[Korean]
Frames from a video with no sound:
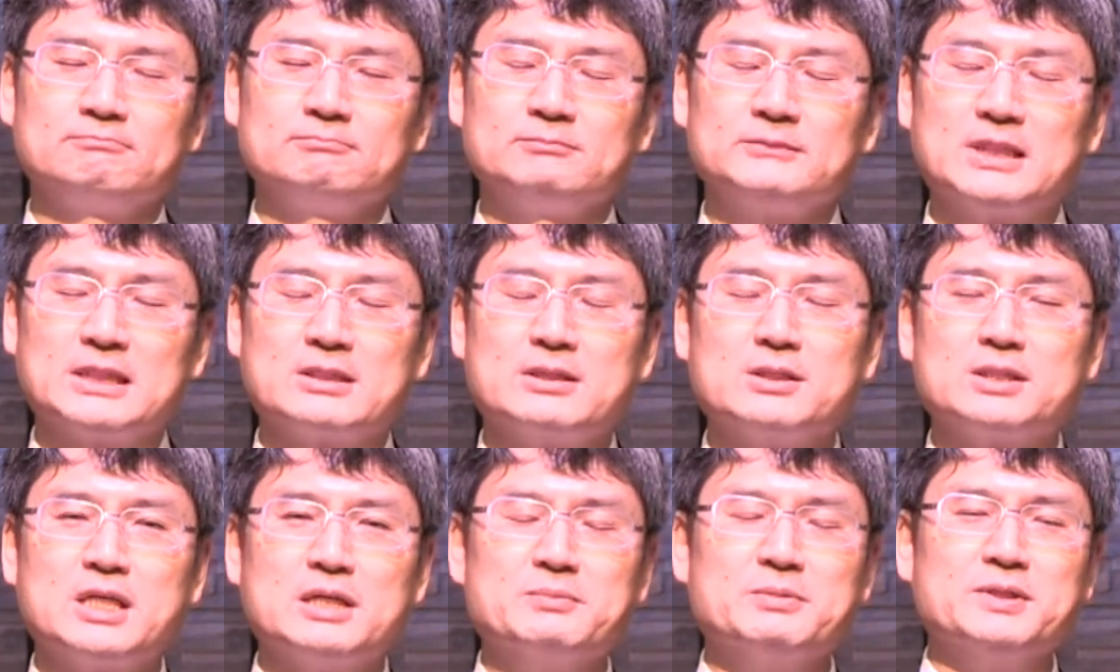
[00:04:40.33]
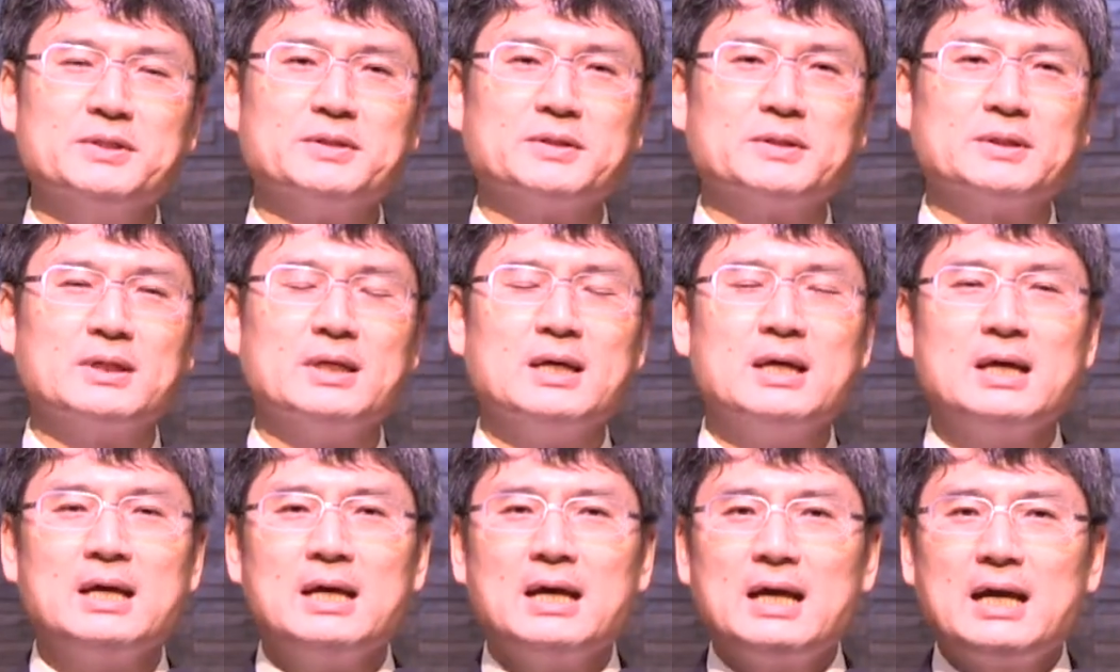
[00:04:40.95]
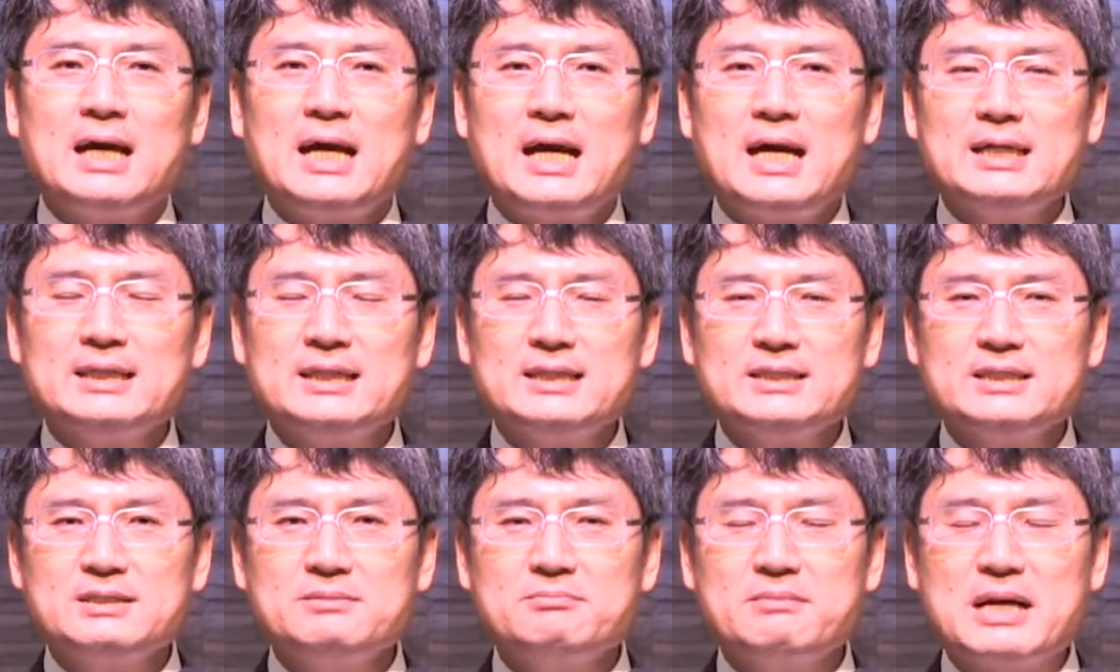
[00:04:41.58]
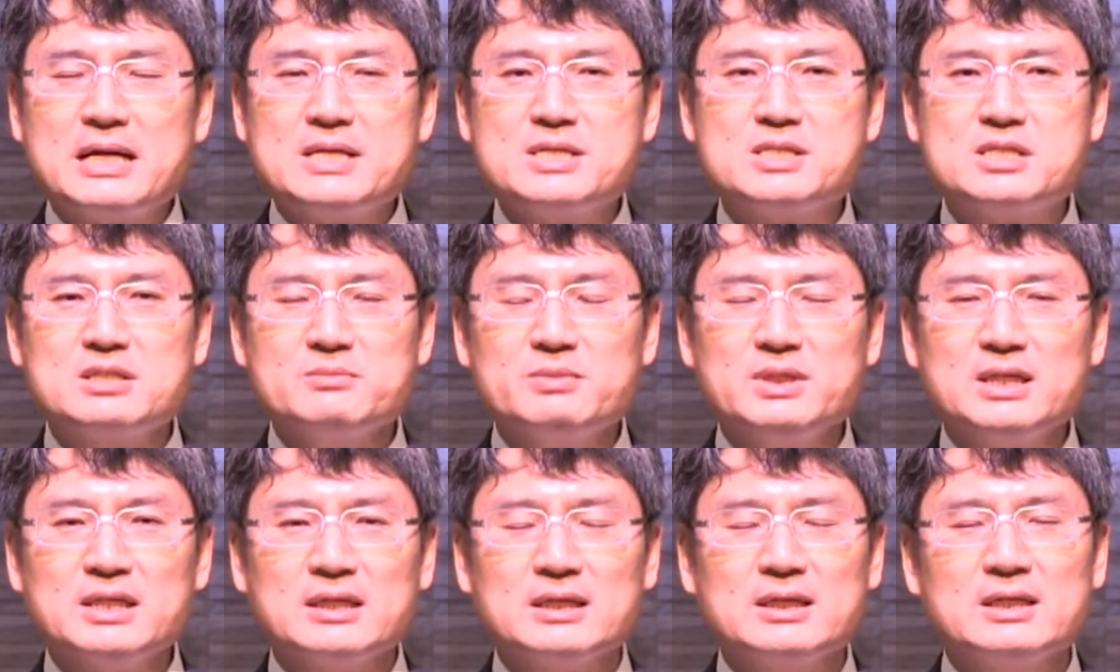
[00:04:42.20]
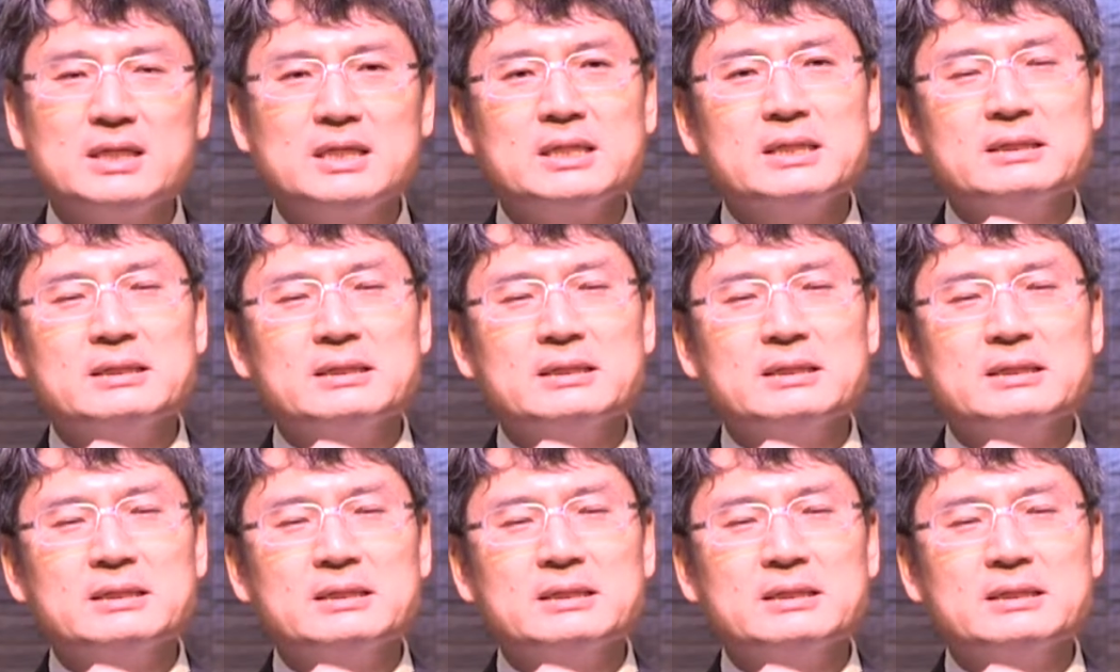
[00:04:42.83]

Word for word: 자, 그렇다면 하나님 말씀이